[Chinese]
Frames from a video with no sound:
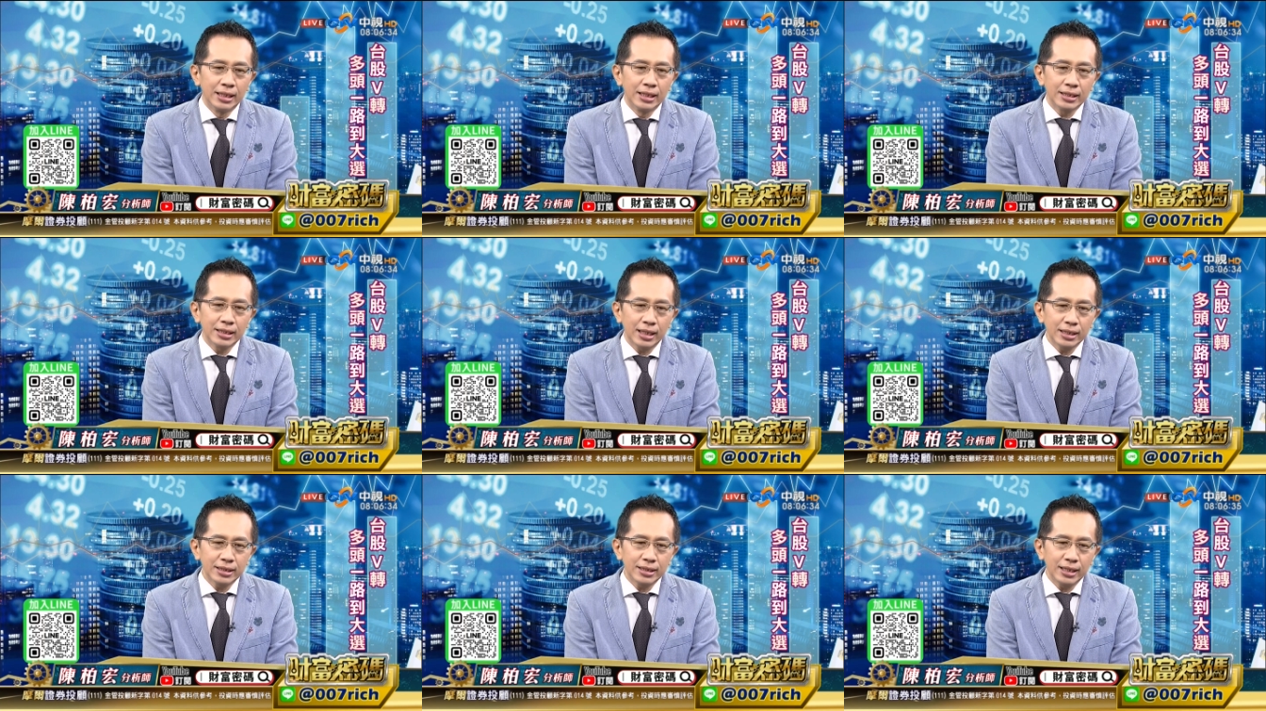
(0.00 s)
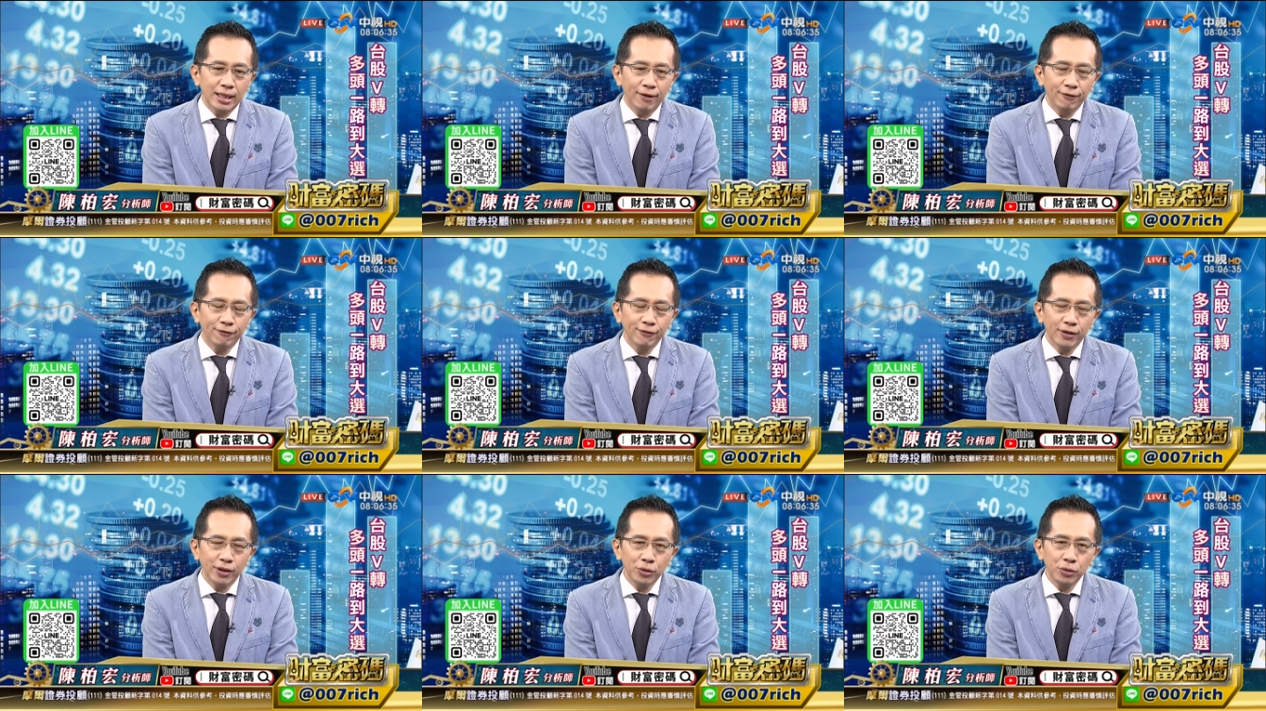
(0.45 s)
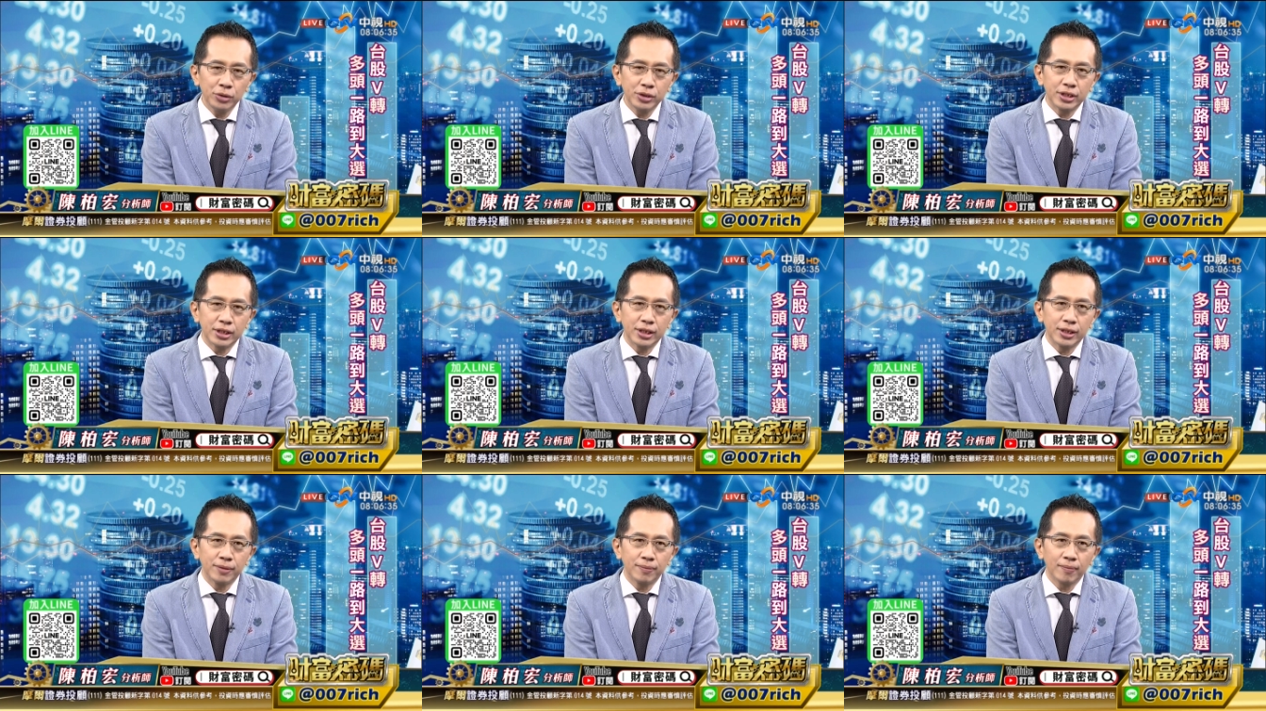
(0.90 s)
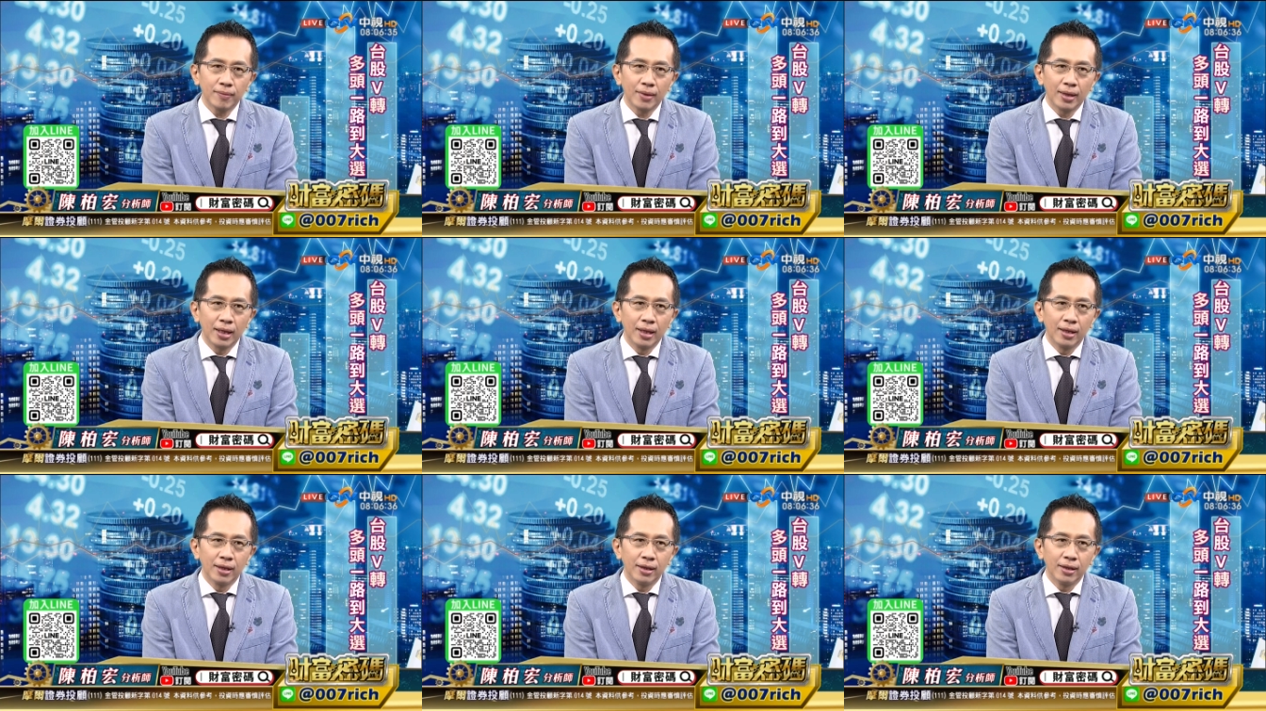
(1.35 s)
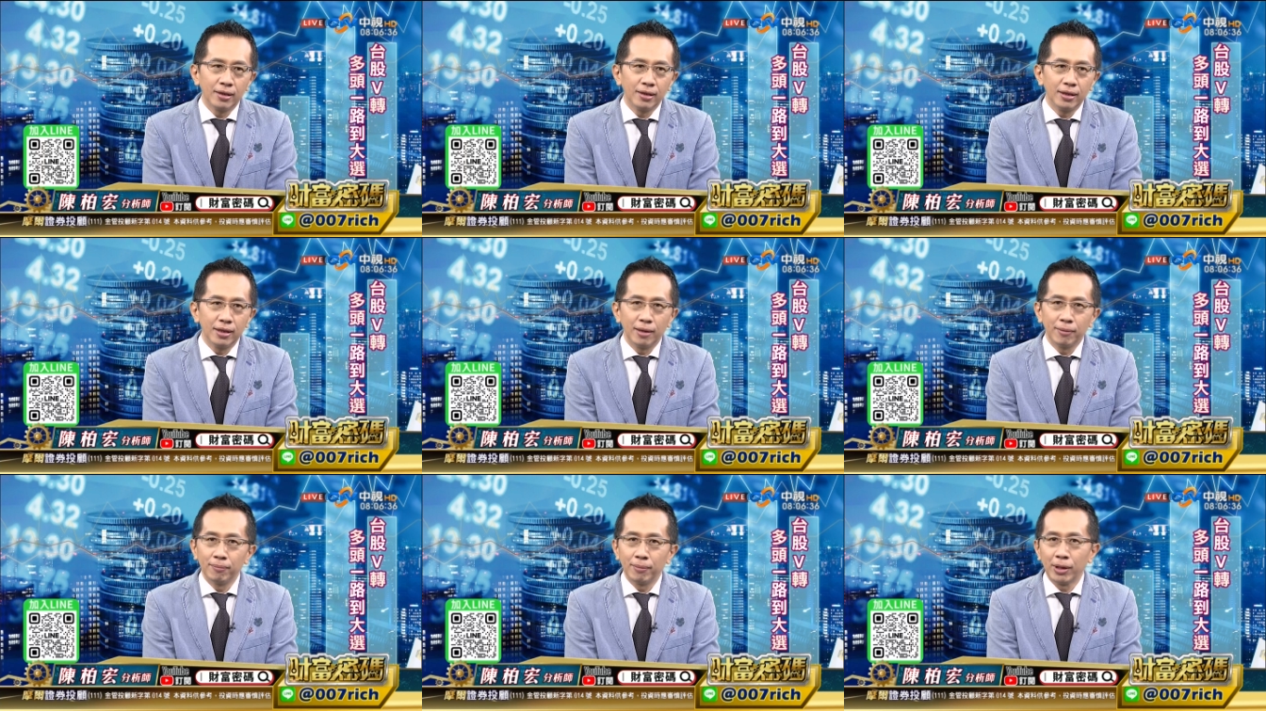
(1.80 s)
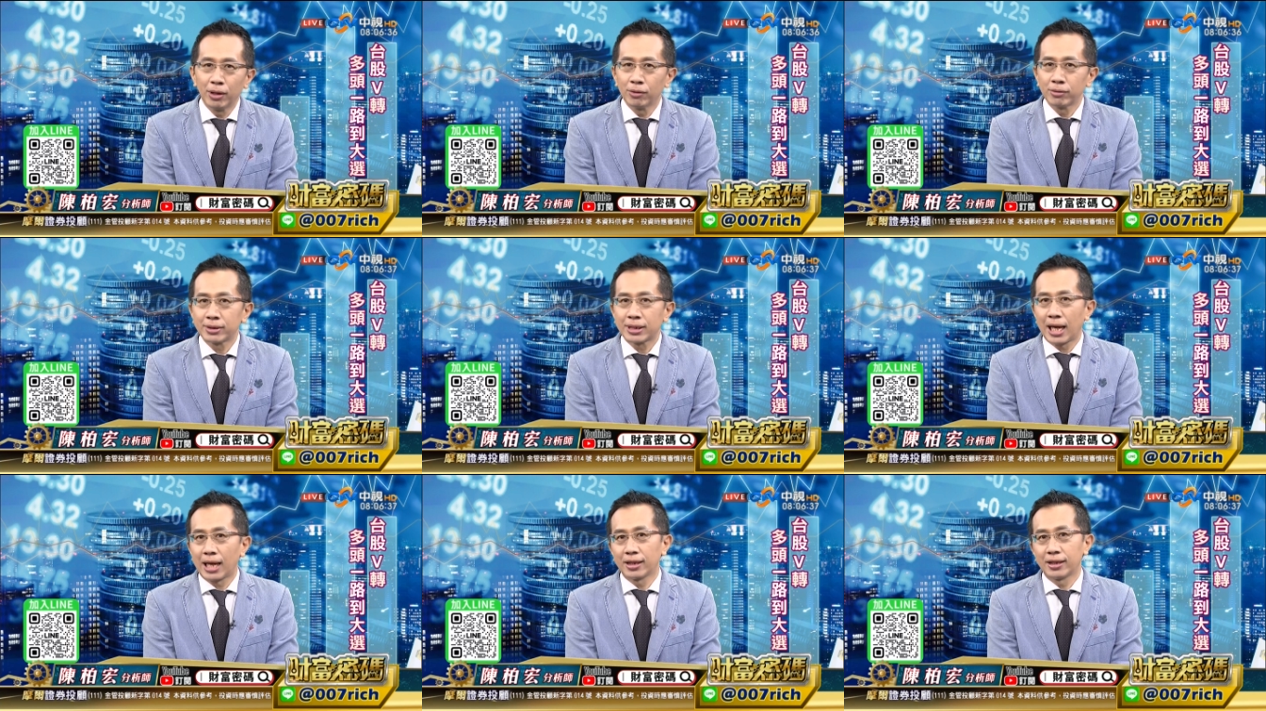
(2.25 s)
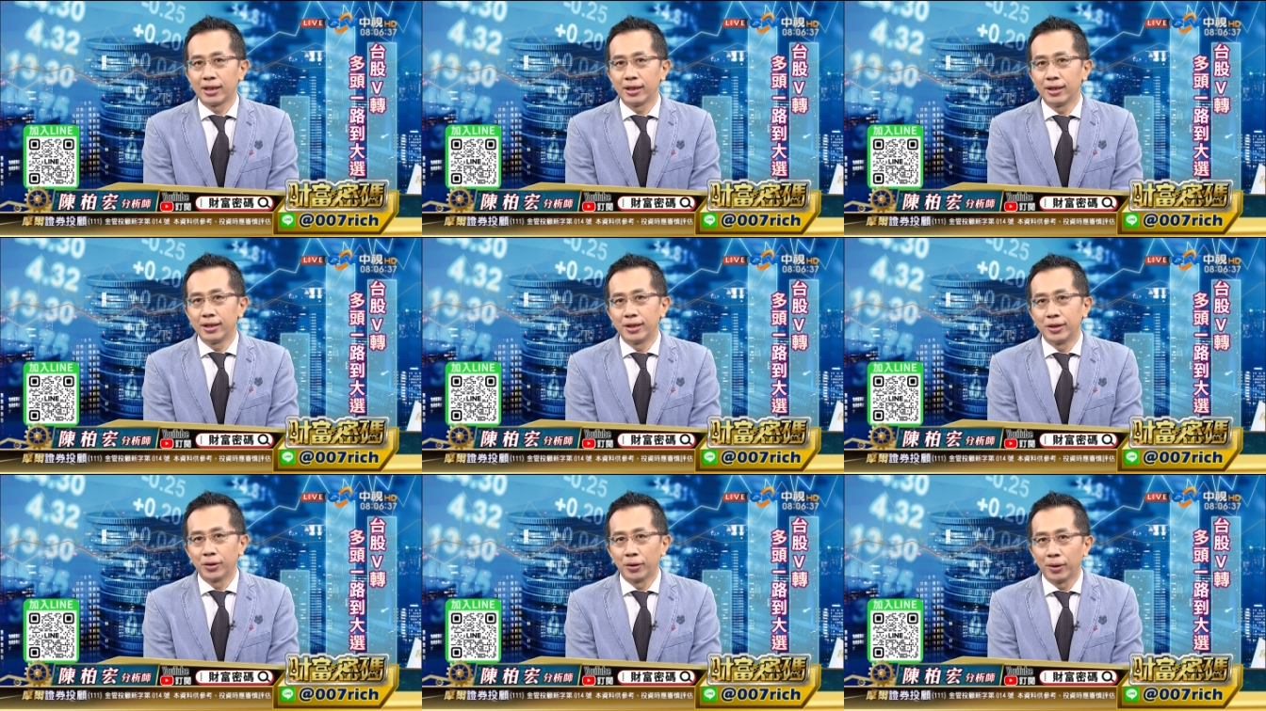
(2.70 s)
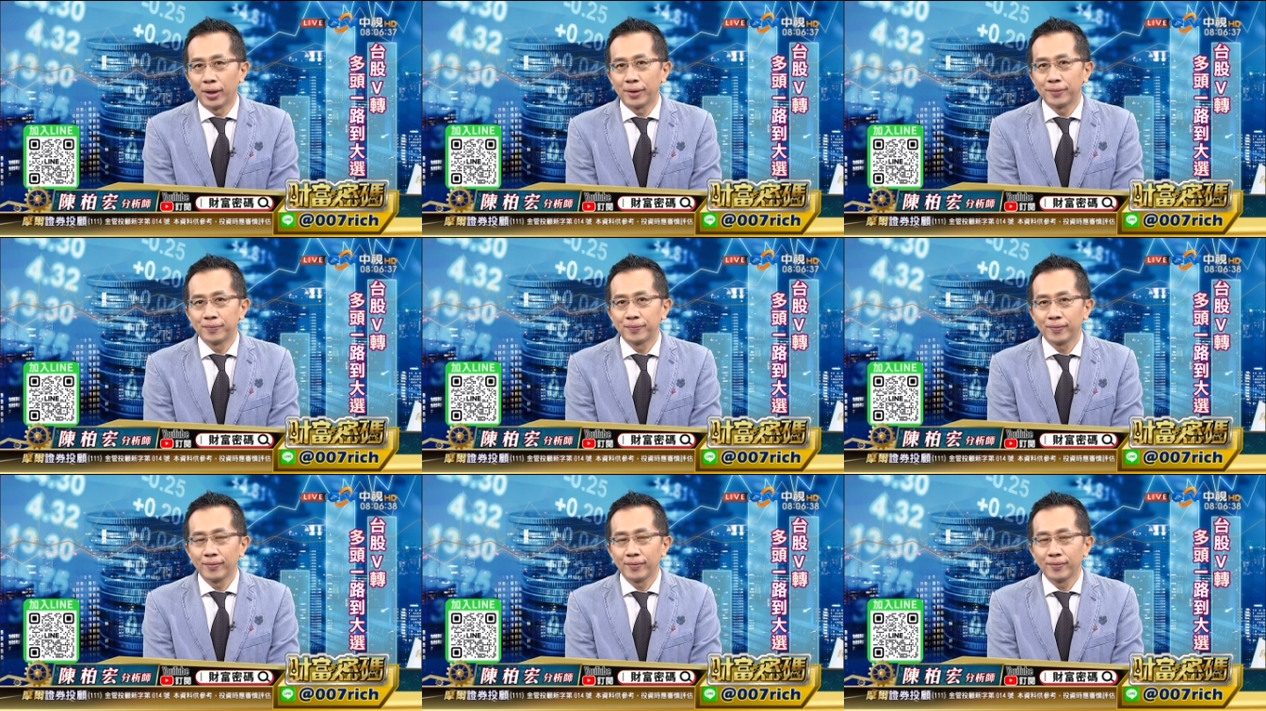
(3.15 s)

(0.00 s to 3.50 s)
那既然符合预期，也没有大跌的理由啊，